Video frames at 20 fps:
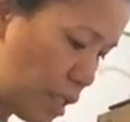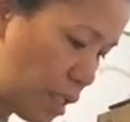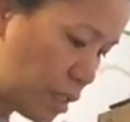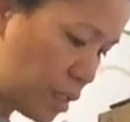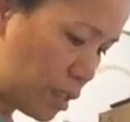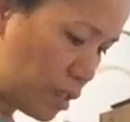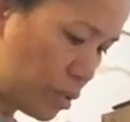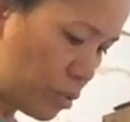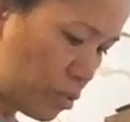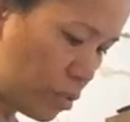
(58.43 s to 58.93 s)

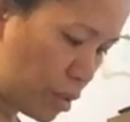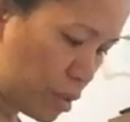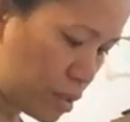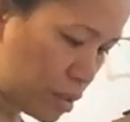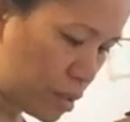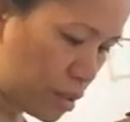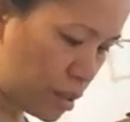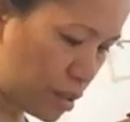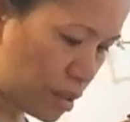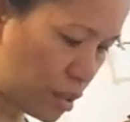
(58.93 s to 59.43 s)
natin to
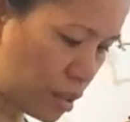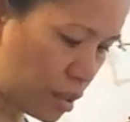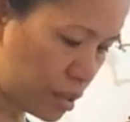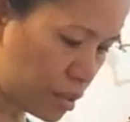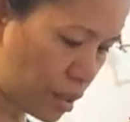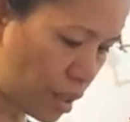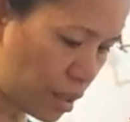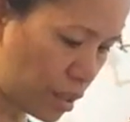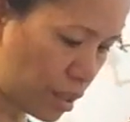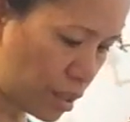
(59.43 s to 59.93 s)
kasi
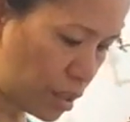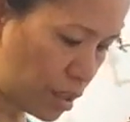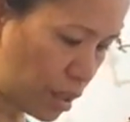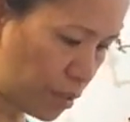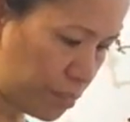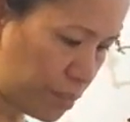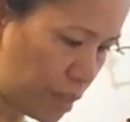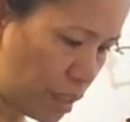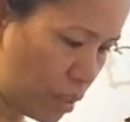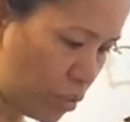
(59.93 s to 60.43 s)
sayang
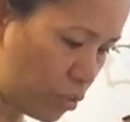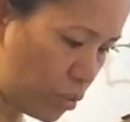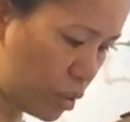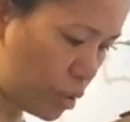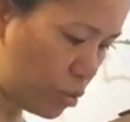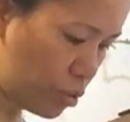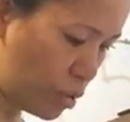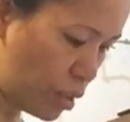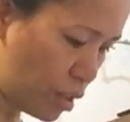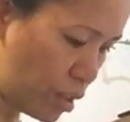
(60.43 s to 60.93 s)
nabili ko
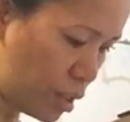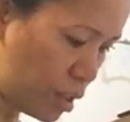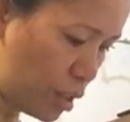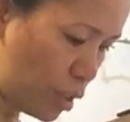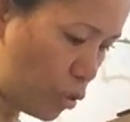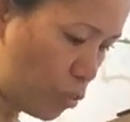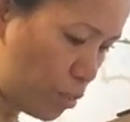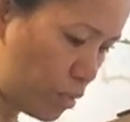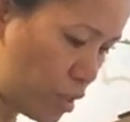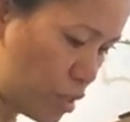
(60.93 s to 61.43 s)
ito na hindi
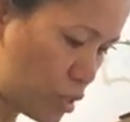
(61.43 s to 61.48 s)
ko na